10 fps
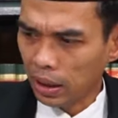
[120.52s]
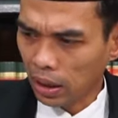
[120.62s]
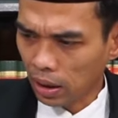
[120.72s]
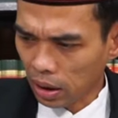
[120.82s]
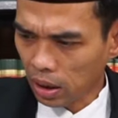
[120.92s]

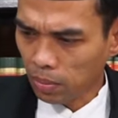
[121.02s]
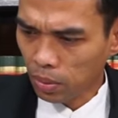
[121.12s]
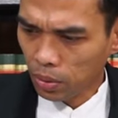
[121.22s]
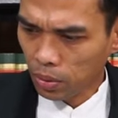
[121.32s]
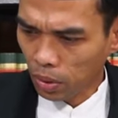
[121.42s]
ayah,
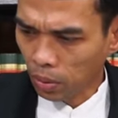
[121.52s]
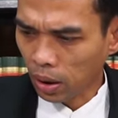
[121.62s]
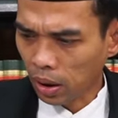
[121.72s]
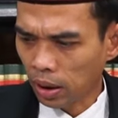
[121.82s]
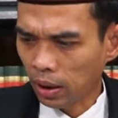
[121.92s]
ibu,
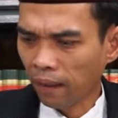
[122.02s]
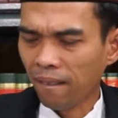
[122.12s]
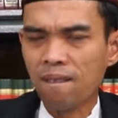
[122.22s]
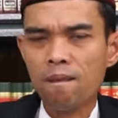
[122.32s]
keluarga